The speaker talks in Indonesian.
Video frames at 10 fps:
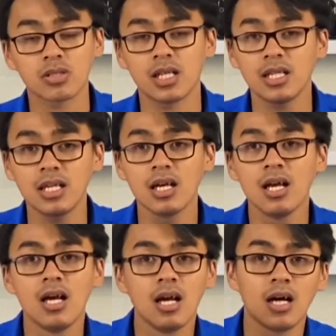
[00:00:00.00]
Jadi
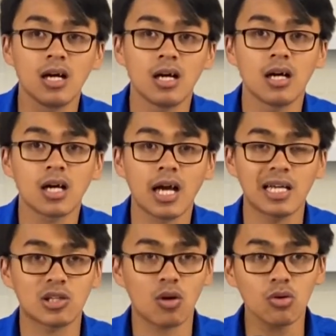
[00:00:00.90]
uh,
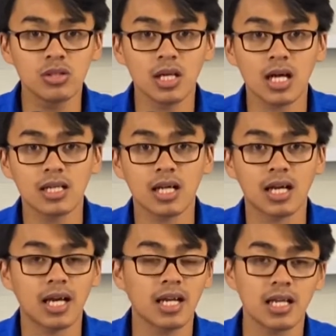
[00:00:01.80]
kayak Trojan dan
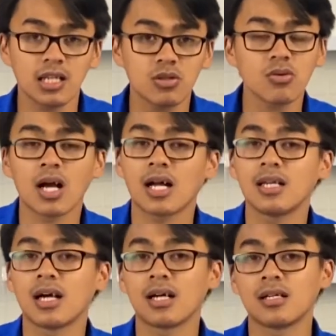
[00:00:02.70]
lain-lain itu nggak ada